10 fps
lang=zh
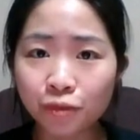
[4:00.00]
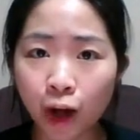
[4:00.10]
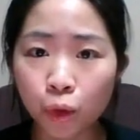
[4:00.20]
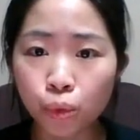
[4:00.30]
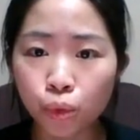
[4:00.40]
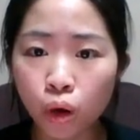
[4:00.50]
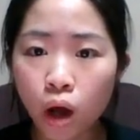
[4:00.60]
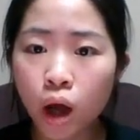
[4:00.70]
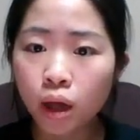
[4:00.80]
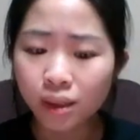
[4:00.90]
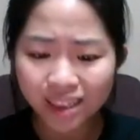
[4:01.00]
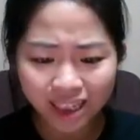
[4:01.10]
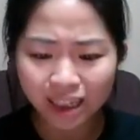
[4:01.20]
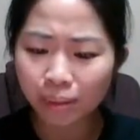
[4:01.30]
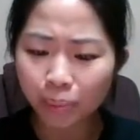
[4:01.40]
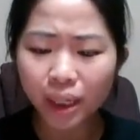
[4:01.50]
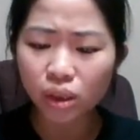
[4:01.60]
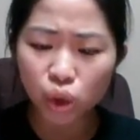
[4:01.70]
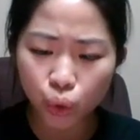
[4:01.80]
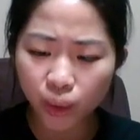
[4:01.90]
的房屋也
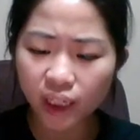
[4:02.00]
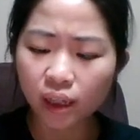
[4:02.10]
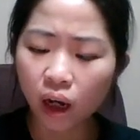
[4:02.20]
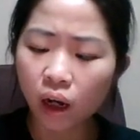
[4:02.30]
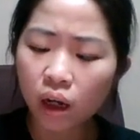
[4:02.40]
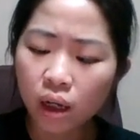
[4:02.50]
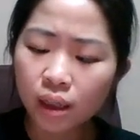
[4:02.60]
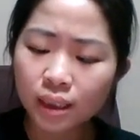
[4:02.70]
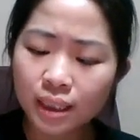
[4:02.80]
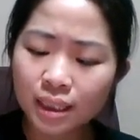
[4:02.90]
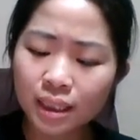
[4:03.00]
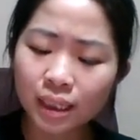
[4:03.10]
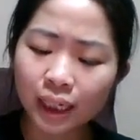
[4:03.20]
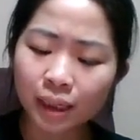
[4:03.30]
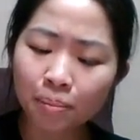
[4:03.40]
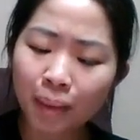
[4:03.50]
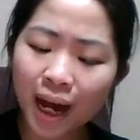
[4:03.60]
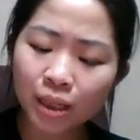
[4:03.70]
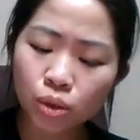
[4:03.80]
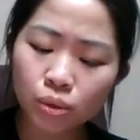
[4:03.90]
被吹得四零
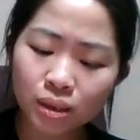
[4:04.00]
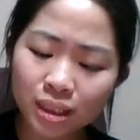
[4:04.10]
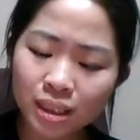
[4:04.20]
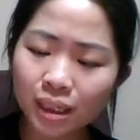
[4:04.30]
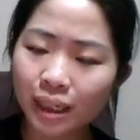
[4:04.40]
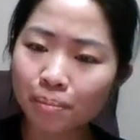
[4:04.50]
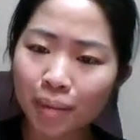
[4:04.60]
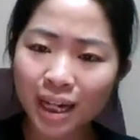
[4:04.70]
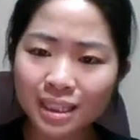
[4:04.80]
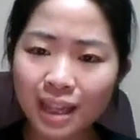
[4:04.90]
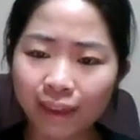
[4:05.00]
八四零八